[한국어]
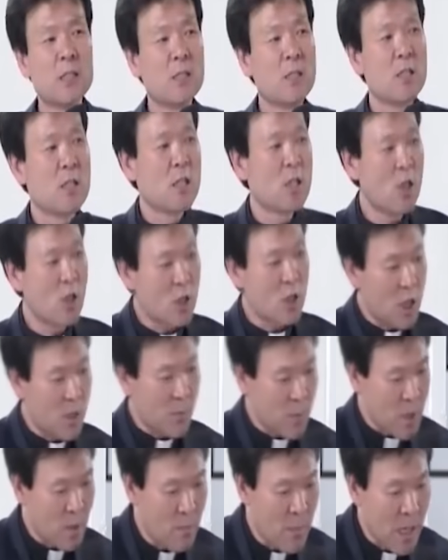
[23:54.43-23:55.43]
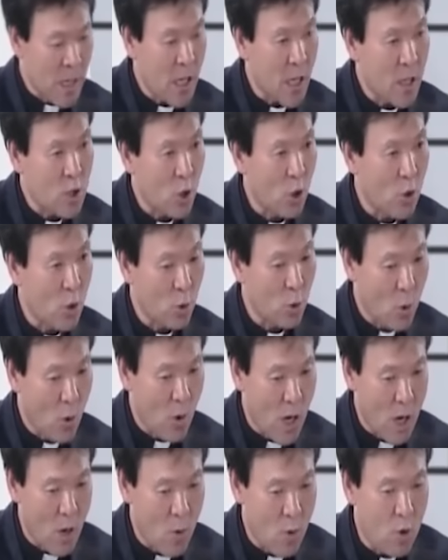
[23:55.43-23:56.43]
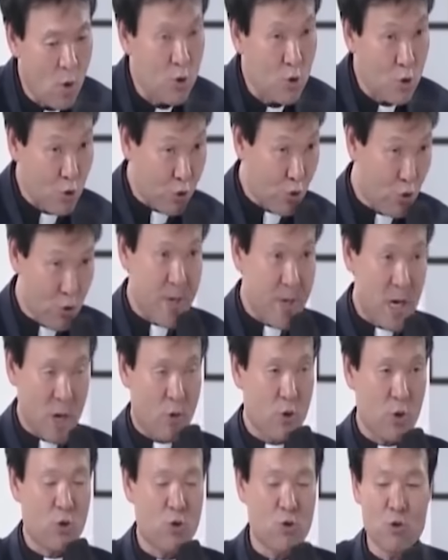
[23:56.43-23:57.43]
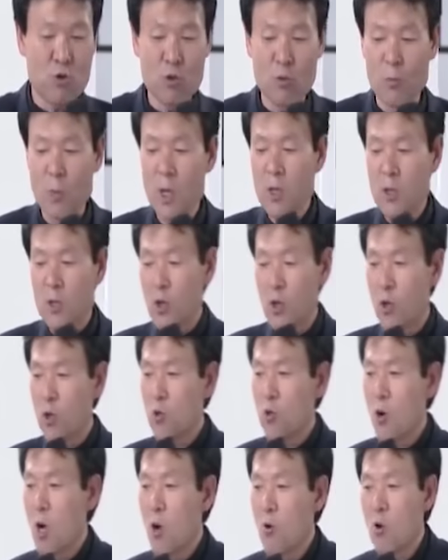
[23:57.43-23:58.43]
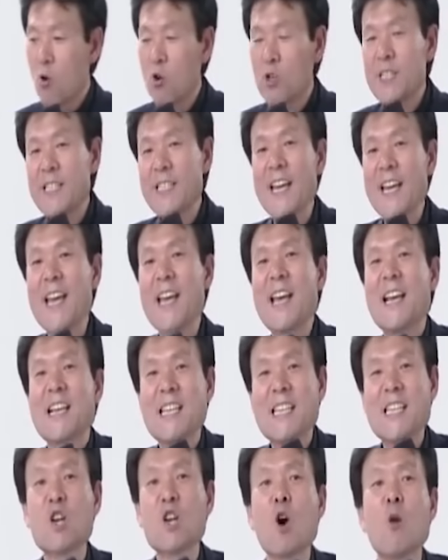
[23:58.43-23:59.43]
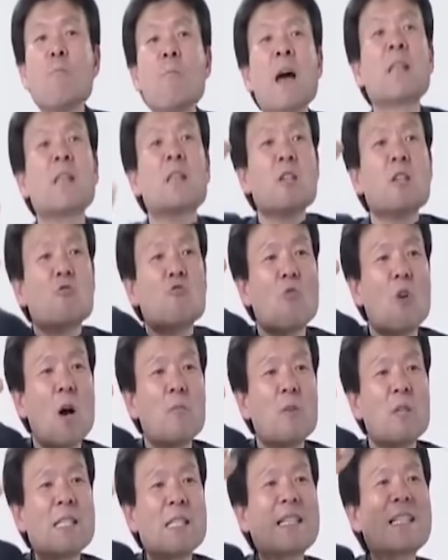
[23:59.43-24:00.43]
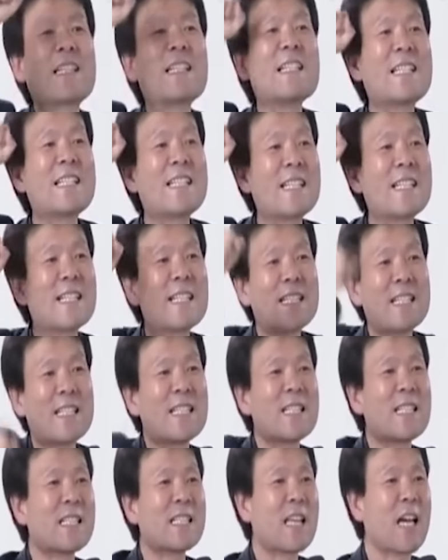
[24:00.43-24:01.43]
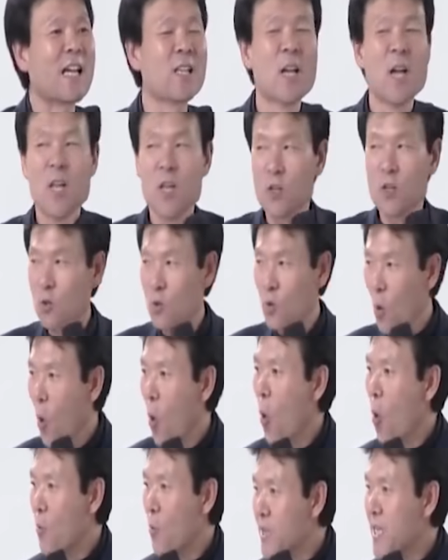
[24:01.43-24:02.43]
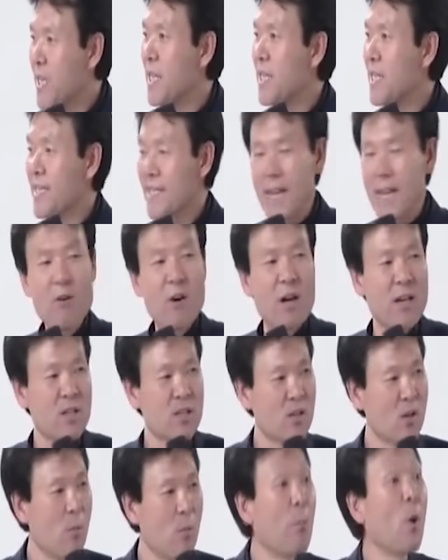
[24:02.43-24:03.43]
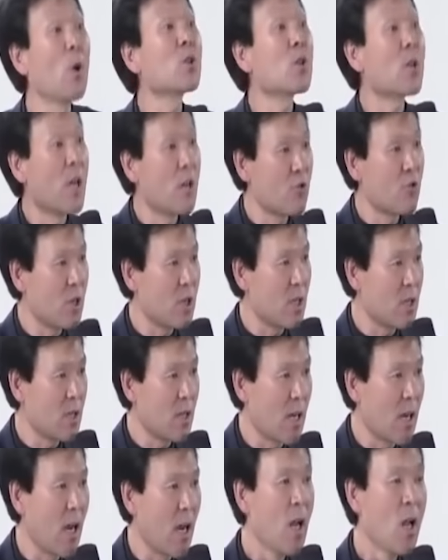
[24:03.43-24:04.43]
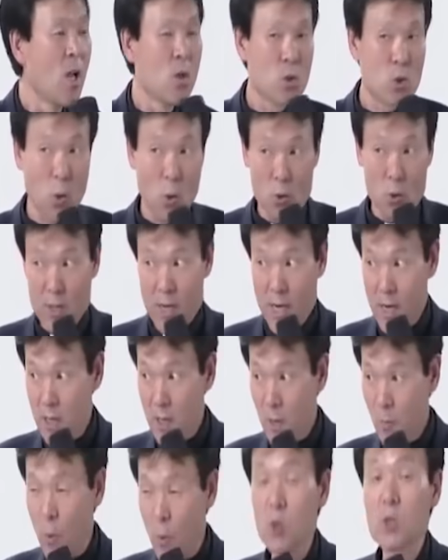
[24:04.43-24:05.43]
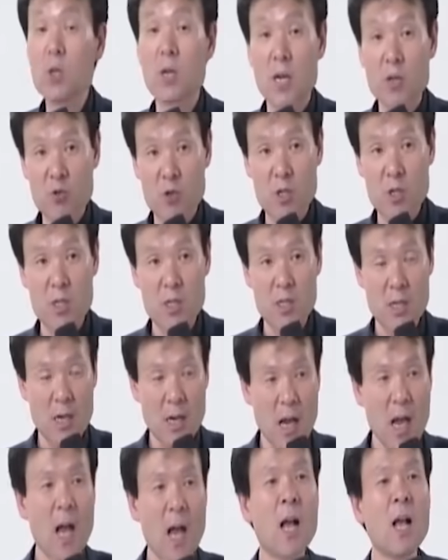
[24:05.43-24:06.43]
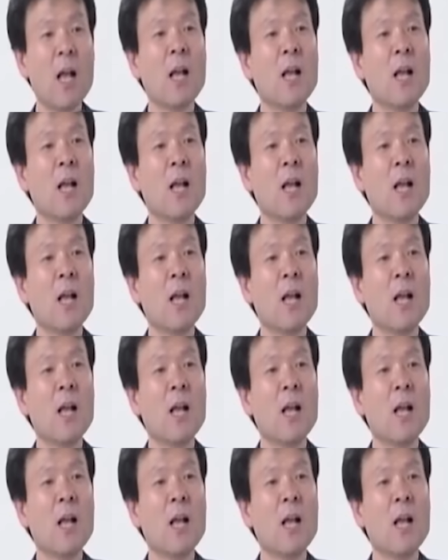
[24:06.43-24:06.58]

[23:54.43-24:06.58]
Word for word: 이걸 집집마다 절여둬갖고 수급이라고 그래요. 수급. 절여둬갖고 이제 이것만 들고 가면 그 지긋지긋한 노비 생활에서 벗어날 수 있으니까 종살에서 벗어날 수 있으니까